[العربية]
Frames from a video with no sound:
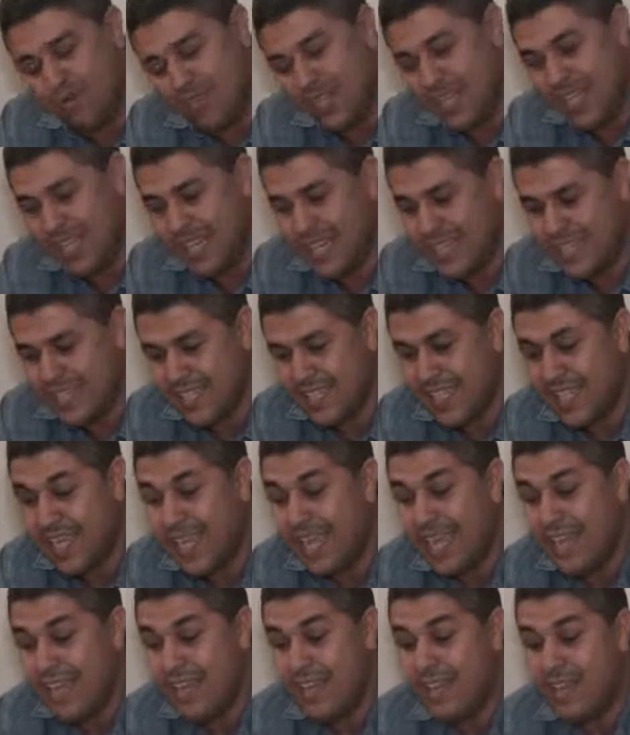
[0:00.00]
وبالتالي كانت
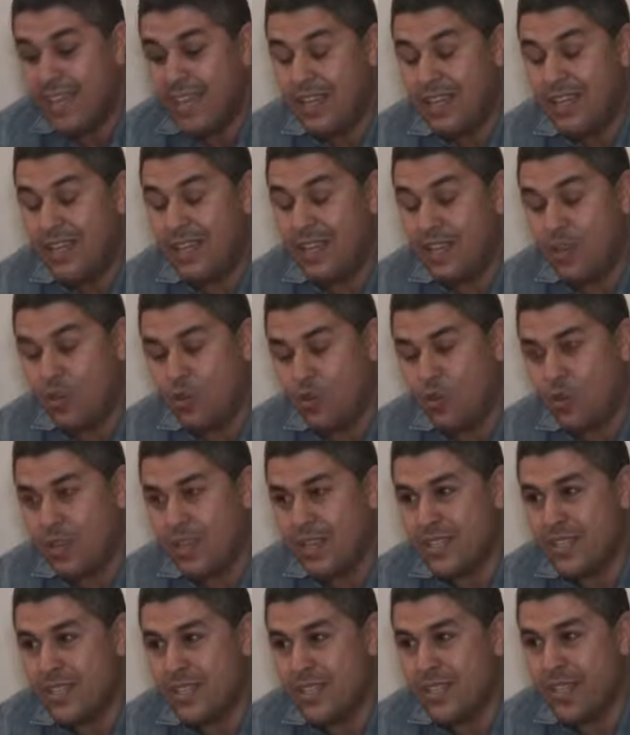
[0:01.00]

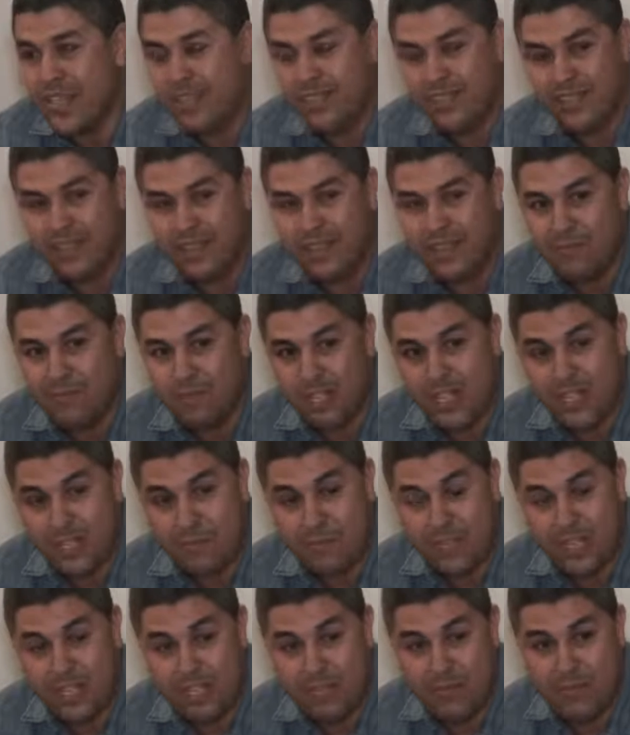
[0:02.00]
الخلاصه ديال اننا المجلس
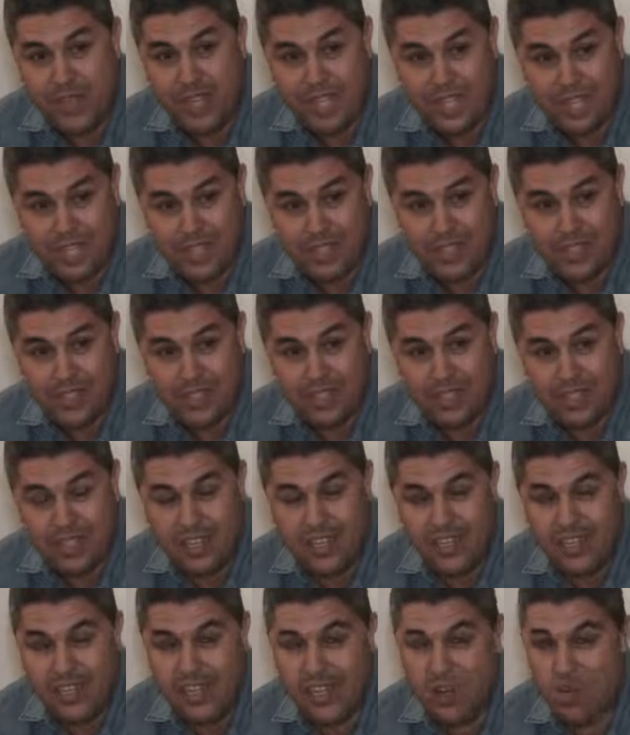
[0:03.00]
باجماعه
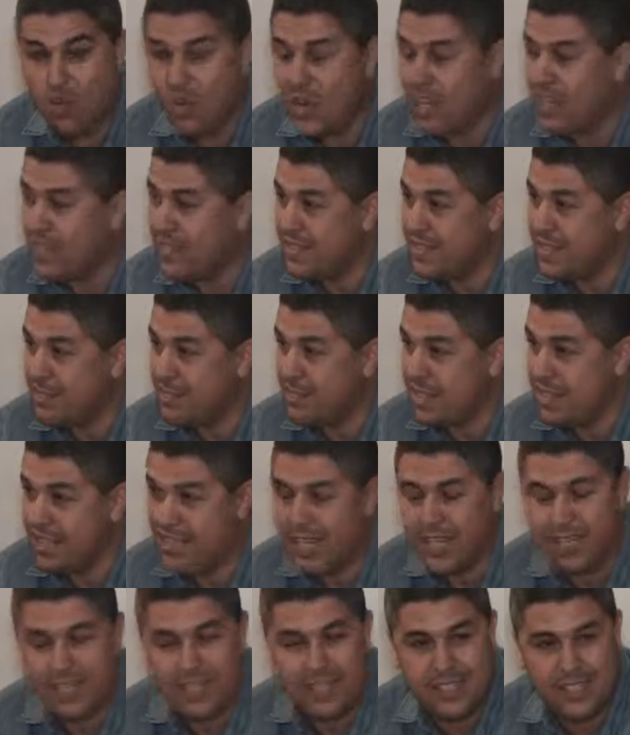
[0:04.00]
انه يعتبر هذه
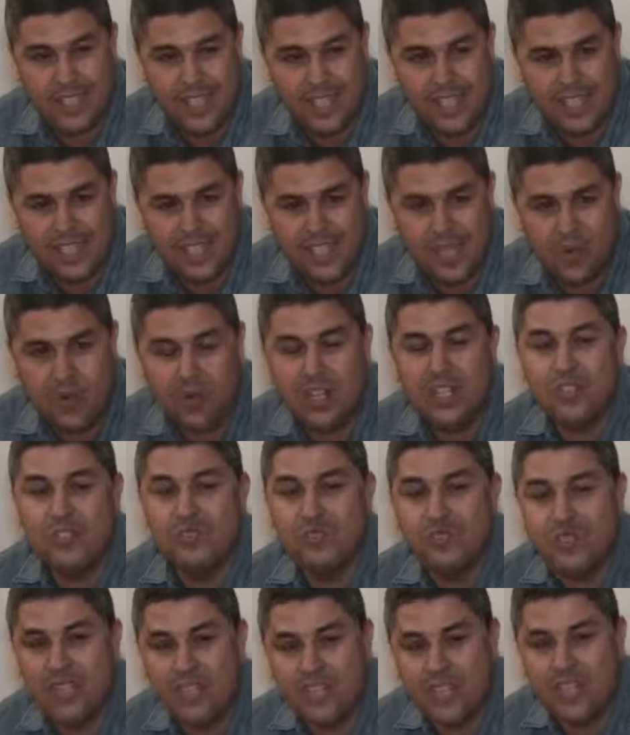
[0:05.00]
الاحداث عاديه ولن
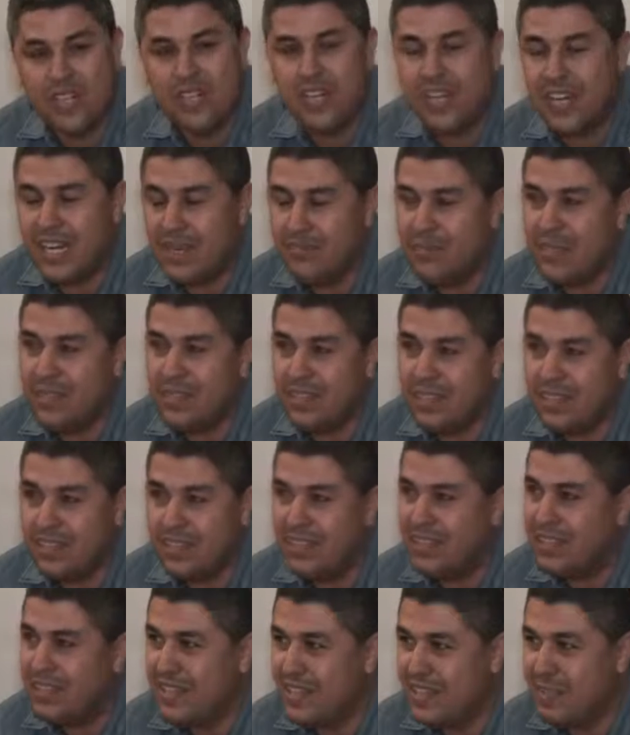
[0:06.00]
تؤثر على المسار
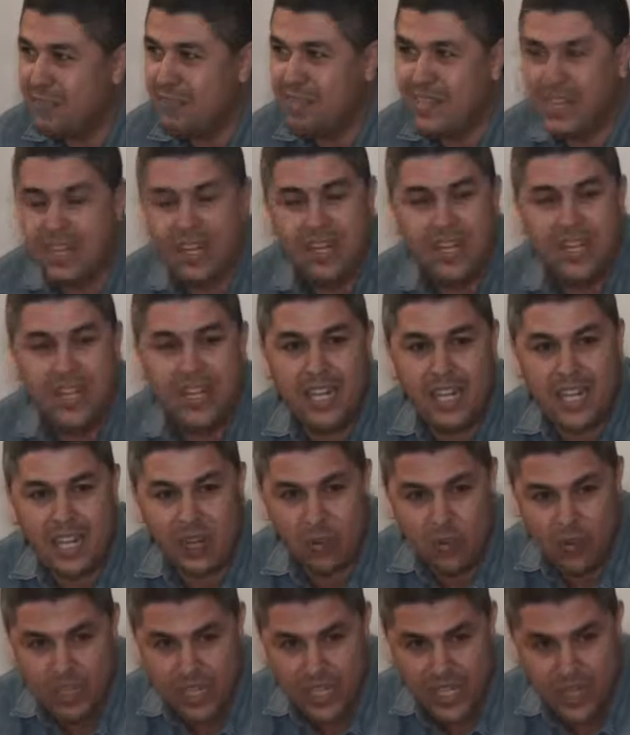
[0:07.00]
ديال التنميه اللي
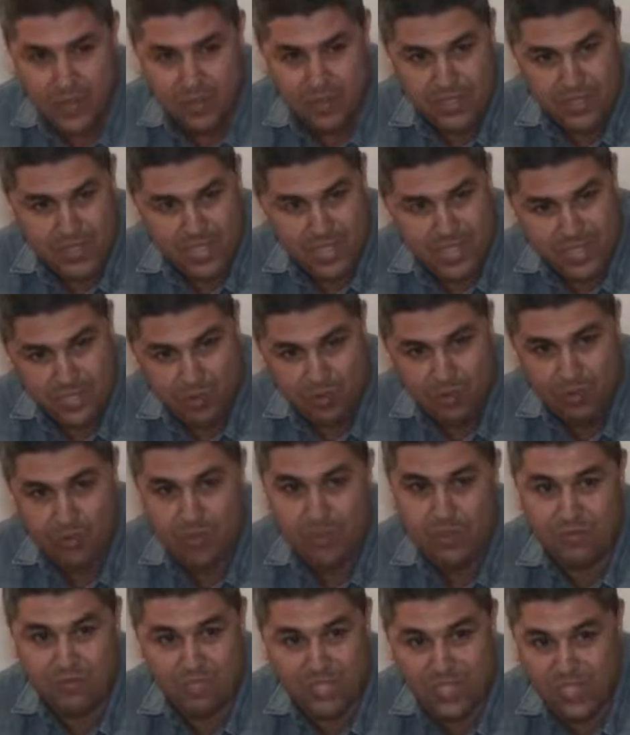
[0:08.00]
نحاولوا الاخوان
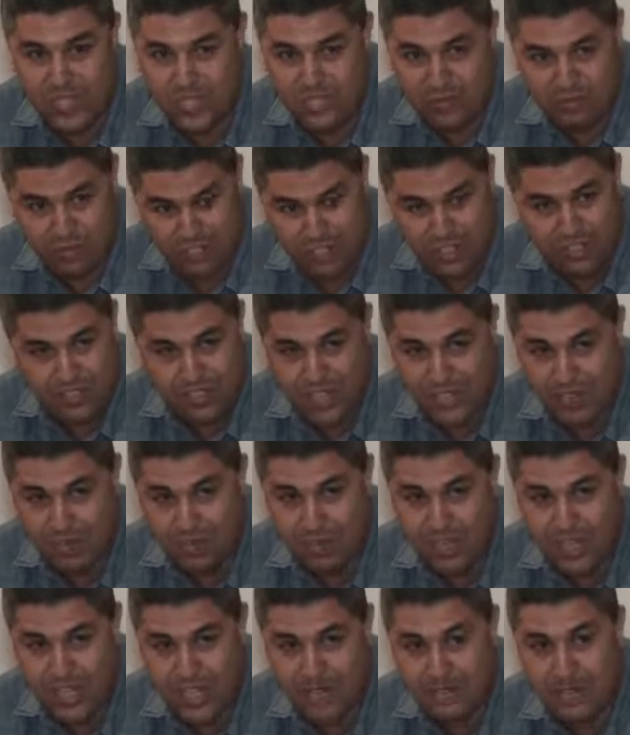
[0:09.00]
تيخطوها
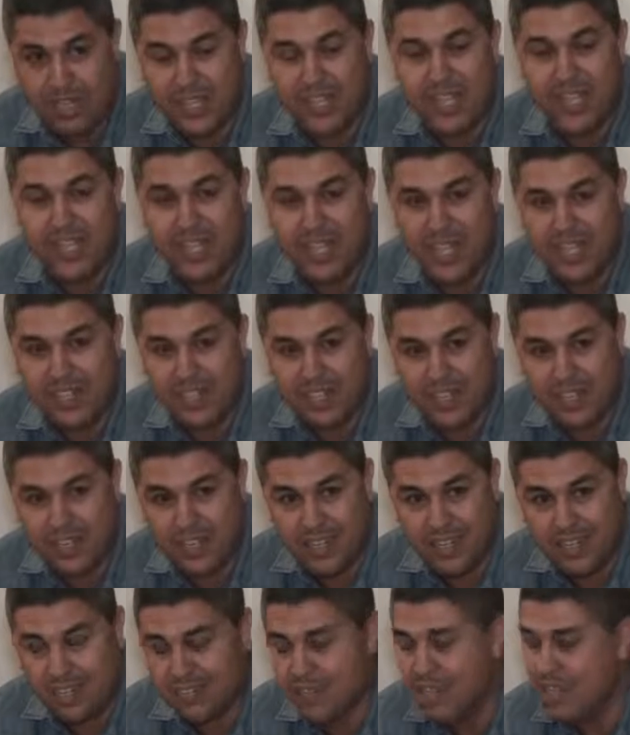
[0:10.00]
وتيشتغلوا عليها بدليل ان
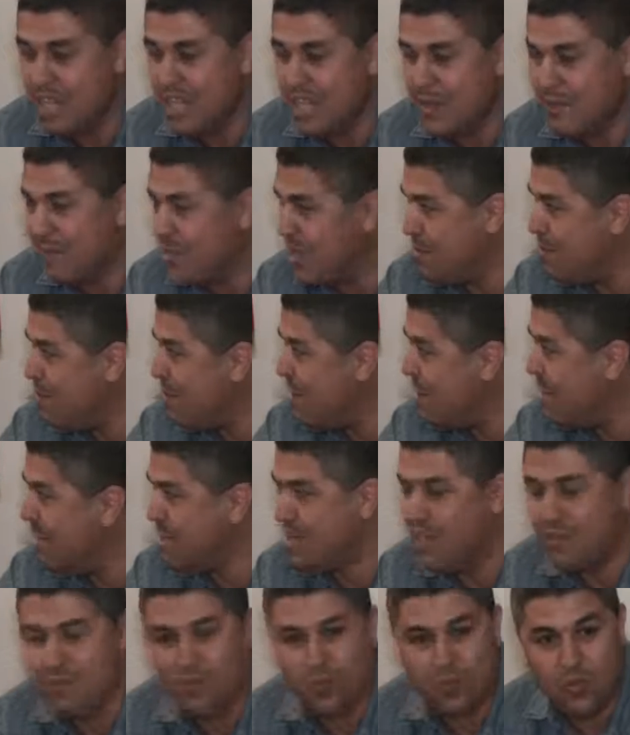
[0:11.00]
الرئيس مهما
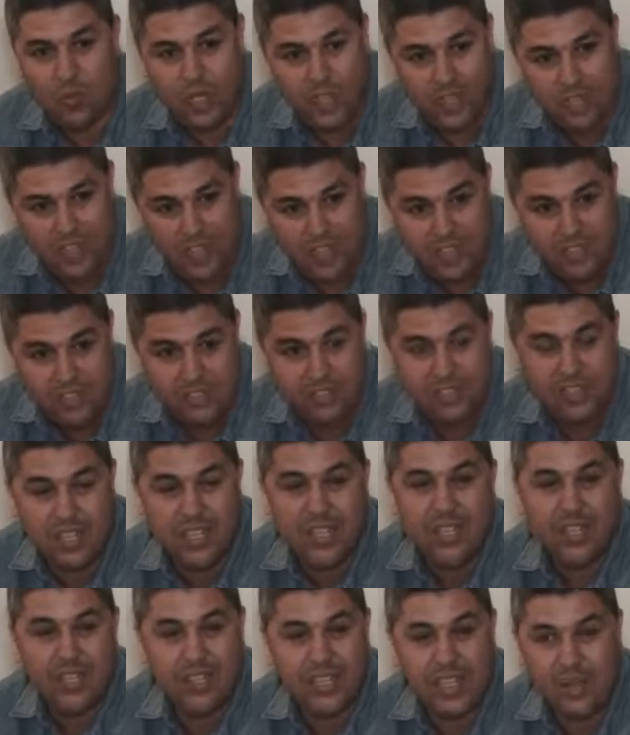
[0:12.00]
ان عنده واحد العجز
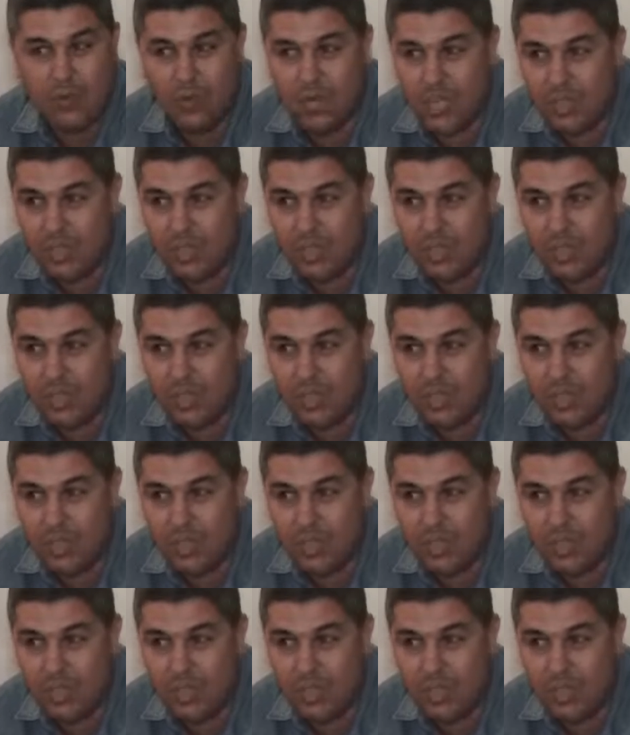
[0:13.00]
ديال